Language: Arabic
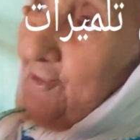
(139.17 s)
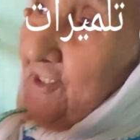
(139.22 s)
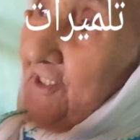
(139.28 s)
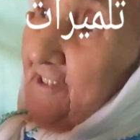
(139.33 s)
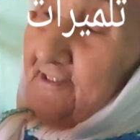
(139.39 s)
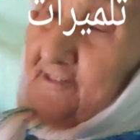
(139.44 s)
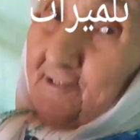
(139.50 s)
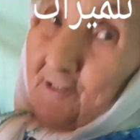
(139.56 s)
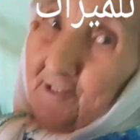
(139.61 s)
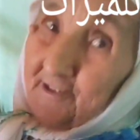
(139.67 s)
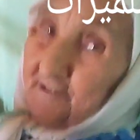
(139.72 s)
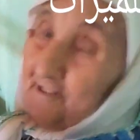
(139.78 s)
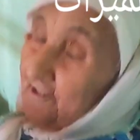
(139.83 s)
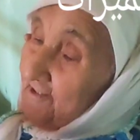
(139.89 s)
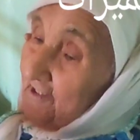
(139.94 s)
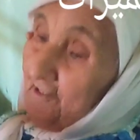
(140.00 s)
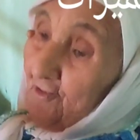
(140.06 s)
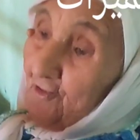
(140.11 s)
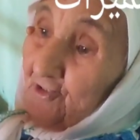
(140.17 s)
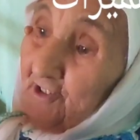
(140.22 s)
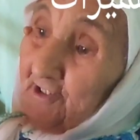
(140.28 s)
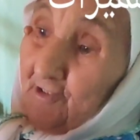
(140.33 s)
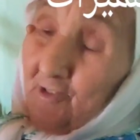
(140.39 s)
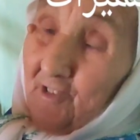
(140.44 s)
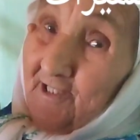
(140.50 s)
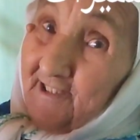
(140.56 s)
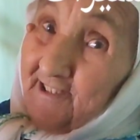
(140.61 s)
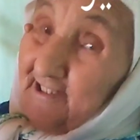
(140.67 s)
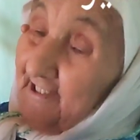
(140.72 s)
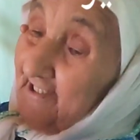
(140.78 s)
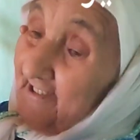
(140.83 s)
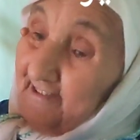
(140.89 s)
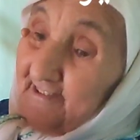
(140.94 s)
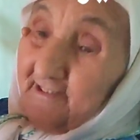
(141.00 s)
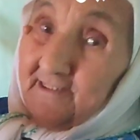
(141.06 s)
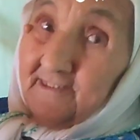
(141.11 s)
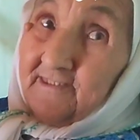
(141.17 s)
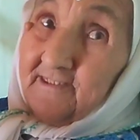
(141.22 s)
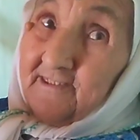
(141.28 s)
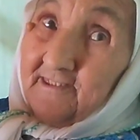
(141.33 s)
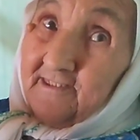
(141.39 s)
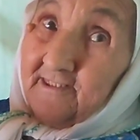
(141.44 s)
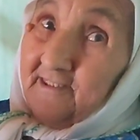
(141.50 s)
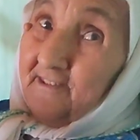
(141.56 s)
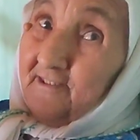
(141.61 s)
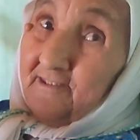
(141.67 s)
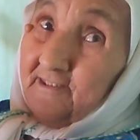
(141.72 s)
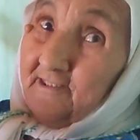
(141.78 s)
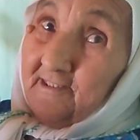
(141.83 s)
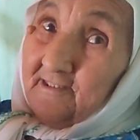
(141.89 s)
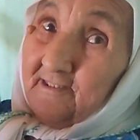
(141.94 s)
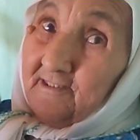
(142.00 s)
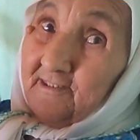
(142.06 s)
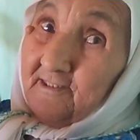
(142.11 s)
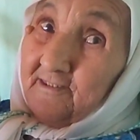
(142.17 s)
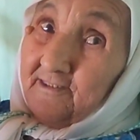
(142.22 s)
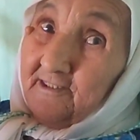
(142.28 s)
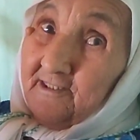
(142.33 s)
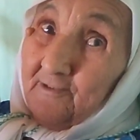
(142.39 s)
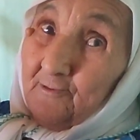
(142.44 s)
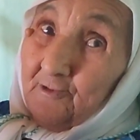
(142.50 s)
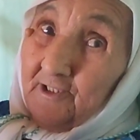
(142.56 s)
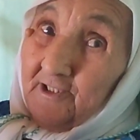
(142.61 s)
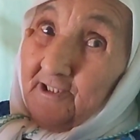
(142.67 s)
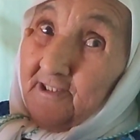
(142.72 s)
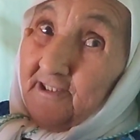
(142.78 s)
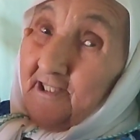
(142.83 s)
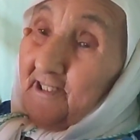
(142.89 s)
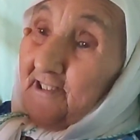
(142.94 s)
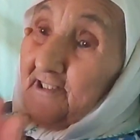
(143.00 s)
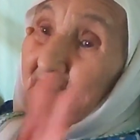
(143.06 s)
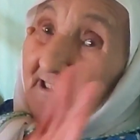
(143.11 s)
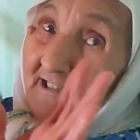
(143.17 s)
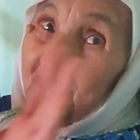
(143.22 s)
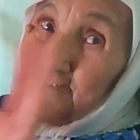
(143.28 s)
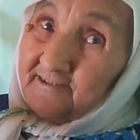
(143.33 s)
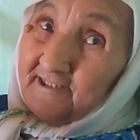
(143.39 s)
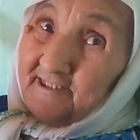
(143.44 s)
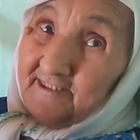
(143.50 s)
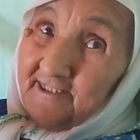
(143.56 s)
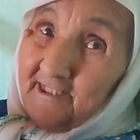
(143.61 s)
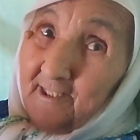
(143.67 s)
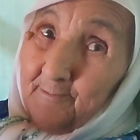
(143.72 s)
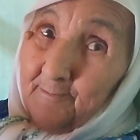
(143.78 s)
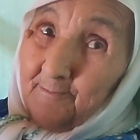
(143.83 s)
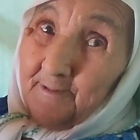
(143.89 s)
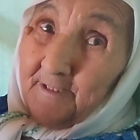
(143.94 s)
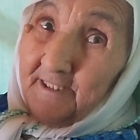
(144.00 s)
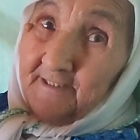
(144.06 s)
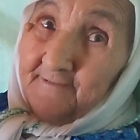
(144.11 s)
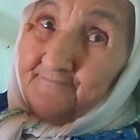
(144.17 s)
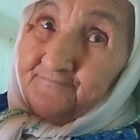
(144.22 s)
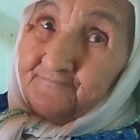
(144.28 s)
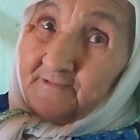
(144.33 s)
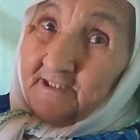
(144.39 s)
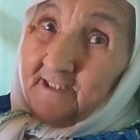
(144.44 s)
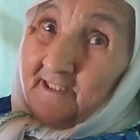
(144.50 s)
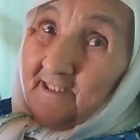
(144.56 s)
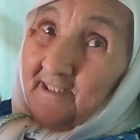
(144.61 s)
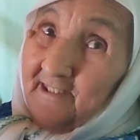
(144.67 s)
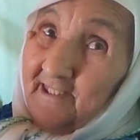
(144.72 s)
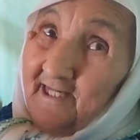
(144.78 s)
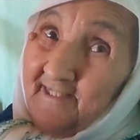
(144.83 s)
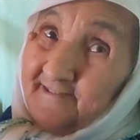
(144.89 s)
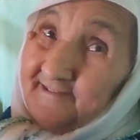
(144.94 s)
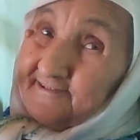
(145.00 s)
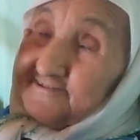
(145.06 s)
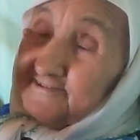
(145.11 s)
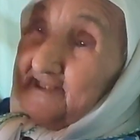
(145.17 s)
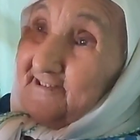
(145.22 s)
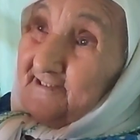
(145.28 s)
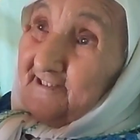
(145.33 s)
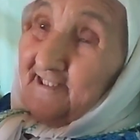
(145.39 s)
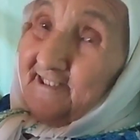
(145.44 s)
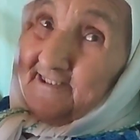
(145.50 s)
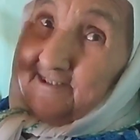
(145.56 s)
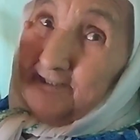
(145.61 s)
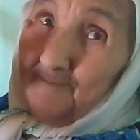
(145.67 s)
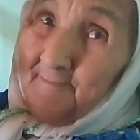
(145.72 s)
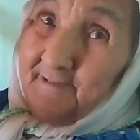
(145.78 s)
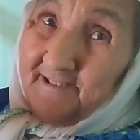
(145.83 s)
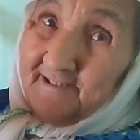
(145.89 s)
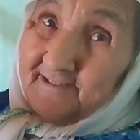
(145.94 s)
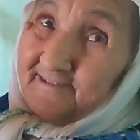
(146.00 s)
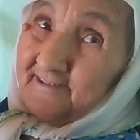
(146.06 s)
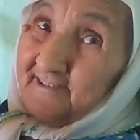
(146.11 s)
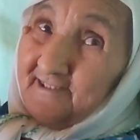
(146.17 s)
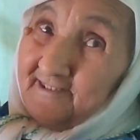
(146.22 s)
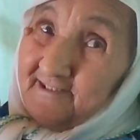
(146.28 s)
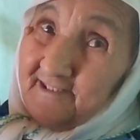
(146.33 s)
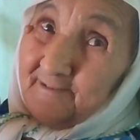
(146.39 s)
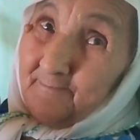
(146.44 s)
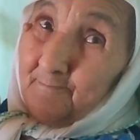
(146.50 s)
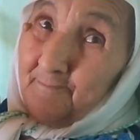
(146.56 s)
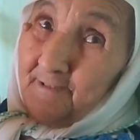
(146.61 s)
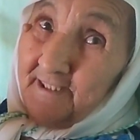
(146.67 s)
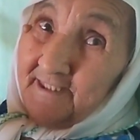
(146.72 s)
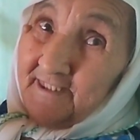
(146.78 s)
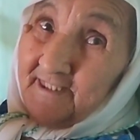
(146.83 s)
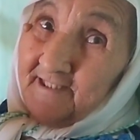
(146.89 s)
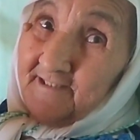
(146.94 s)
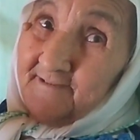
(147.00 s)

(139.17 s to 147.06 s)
زين زين واخي اللي لا الا غصير يا ربي لا الزطار غيتمر ربي